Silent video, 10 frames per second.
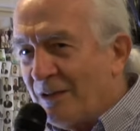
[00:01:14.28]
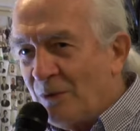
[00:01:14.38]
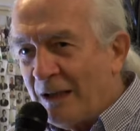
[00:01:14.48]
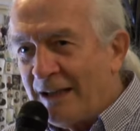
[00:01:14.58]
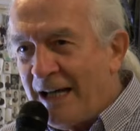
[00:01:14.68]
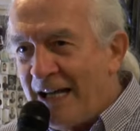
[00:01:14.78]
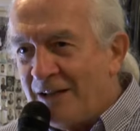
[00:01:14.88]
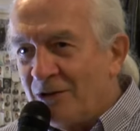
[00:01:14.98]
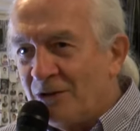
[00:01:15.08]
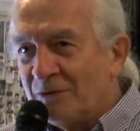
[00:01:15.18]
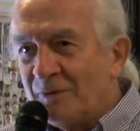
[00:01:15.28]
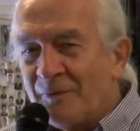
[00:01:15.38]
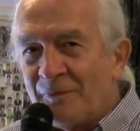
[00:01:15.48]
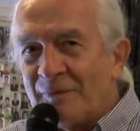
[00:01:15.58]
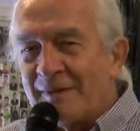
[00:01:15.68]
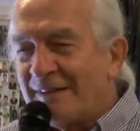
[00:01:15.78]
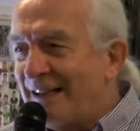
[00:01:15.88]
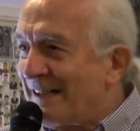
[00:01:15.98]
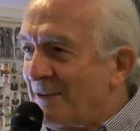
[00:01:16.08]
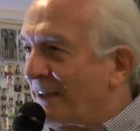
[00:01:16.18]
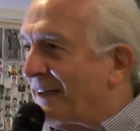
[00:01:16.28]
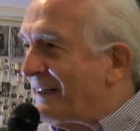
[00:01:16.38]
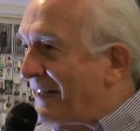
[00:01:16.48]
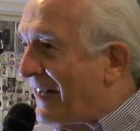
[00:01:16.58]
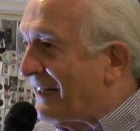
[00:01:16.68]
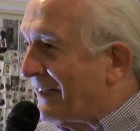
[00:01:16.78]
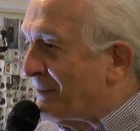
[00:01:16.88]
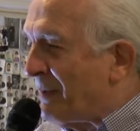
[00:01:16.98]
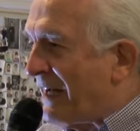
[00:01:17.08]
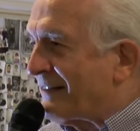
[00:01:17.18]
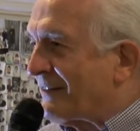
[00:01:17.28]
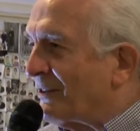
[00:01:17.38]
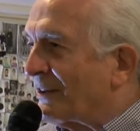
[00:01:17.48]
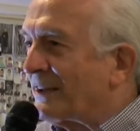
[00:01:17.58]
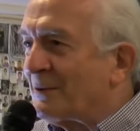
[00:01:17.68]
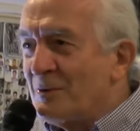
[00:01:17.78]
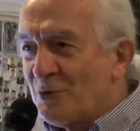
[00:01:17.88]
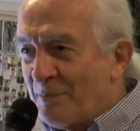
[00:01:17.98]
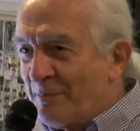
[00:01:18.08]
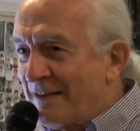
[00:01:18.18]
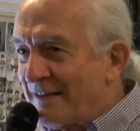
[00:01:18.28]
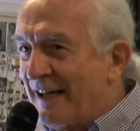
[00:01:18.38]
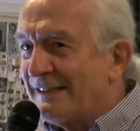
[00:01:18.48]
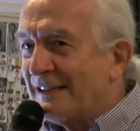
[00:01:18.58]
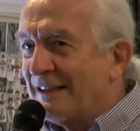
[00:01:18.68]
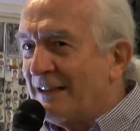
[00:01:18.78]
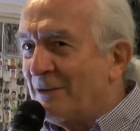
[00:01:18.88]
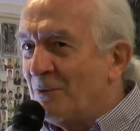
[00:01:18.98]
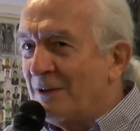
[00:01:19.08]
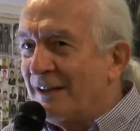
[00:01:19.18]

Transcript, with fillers: dissipazione, di divertimento, una perdita di tempo, ma diventa